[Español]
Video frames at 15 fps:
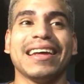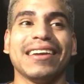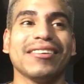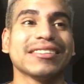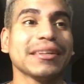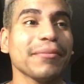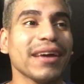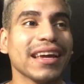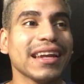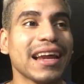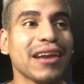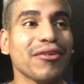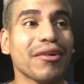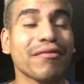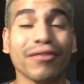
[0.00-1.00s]
no se
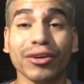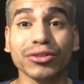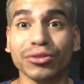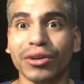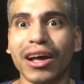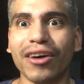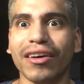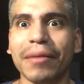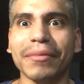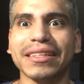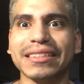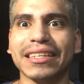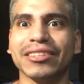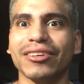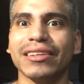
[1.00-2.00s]
imaginan lo afortunado que
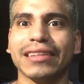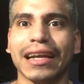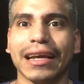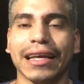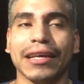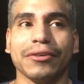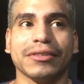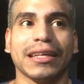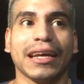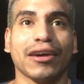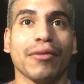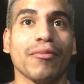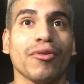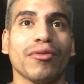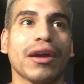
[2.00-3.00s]
me siento de estar aquí, o sea, es
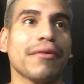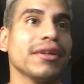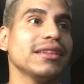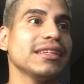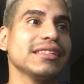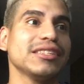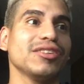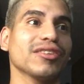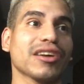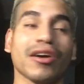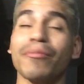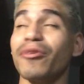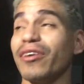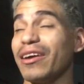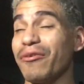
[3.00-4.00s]
como una bendición, es
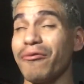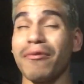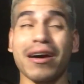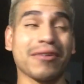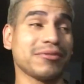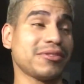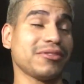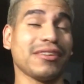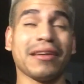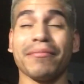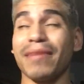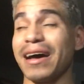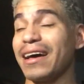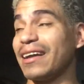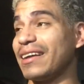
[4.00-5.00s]
como que, wow, soy el
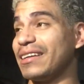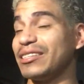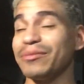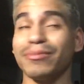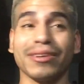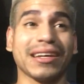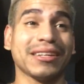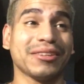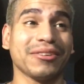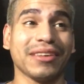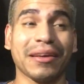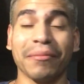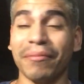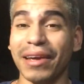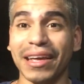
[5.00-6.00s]
más arrecho porque
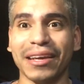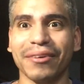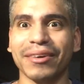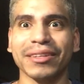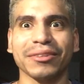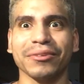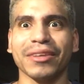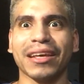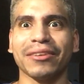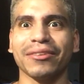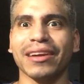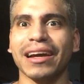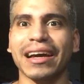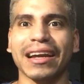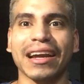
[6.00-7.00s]
estoy en México estudiando
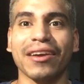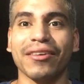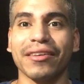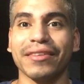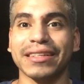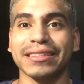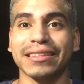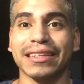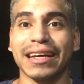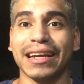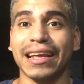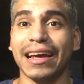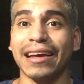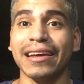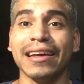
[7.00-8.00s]
una carrera
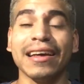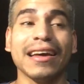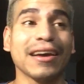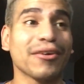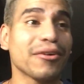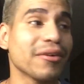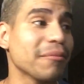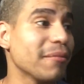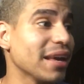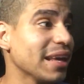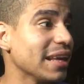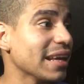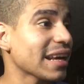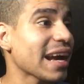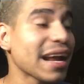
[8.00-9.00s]
universitaria con
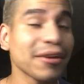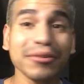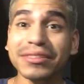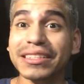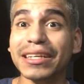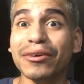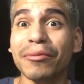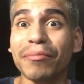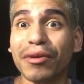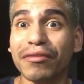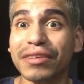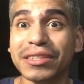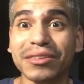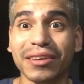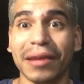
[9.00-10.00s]
mexicanos y con
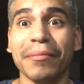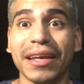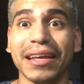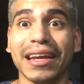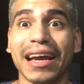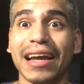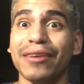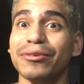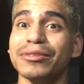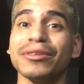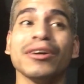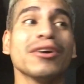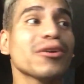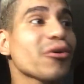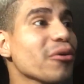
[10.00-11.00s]
profesores mexicanos,
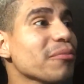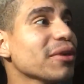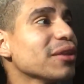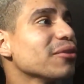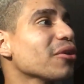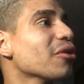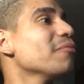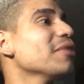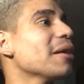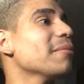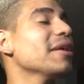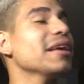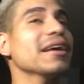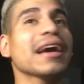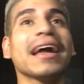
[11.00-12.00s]
comiendo comida
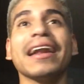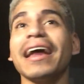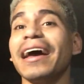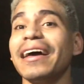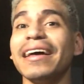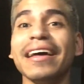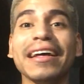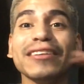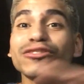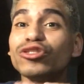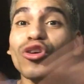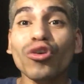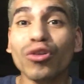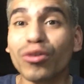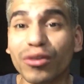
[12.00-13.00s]
mexicana,
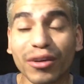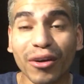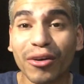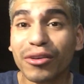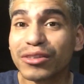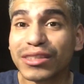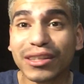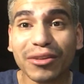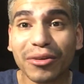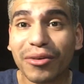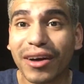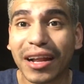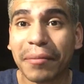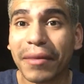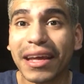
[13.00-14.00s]
todo, conociendo
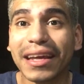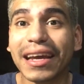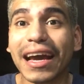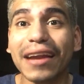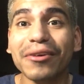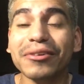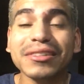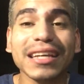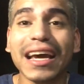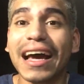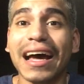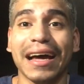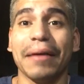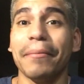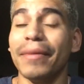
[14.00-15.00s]
lugares mexicanos, o
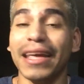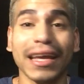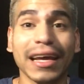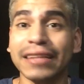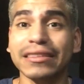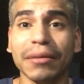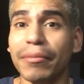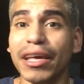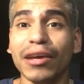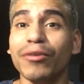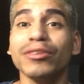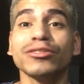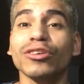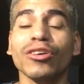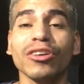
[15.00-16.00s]
sea, me encanta
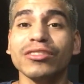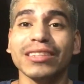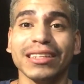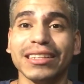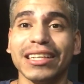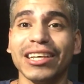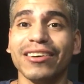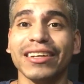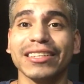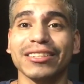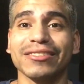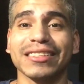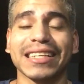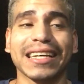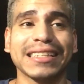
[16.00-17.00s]
México en todos los sentidos,
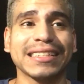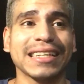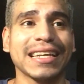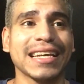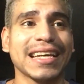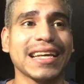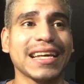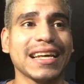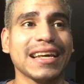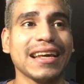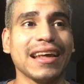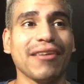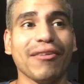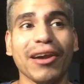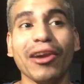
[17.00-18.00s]
entonces
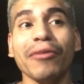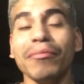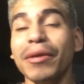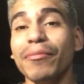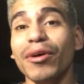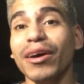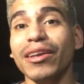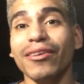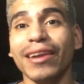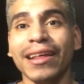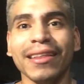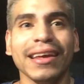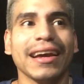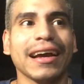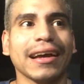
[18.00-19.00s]
no es lo mismo que yo
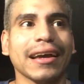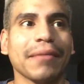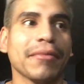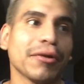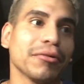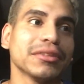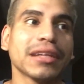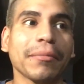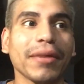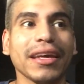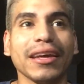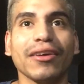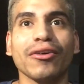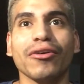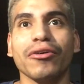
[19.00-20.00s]
les diga que me gusta
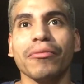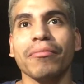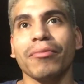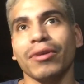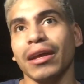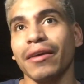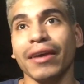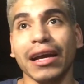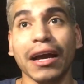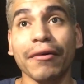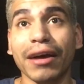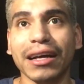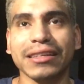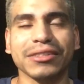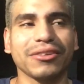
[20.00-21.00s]
México porque venga
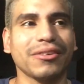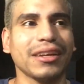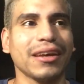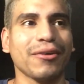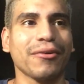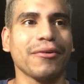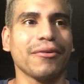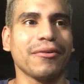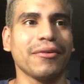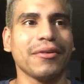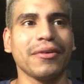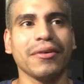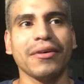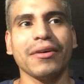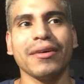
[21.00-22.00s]
de vacaciones o
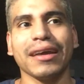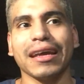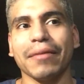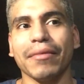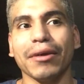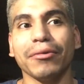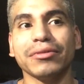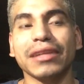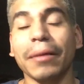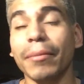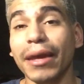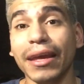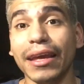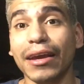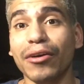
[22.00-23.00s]
que me gusta
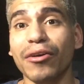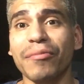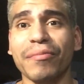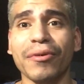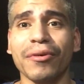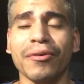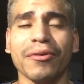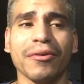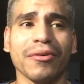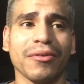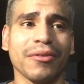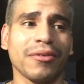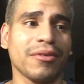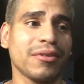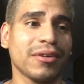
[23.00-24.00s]
México
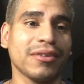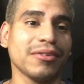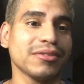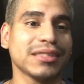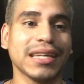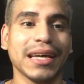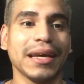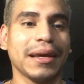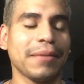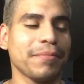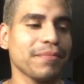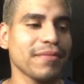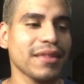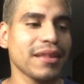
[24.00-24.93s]
por, no sé,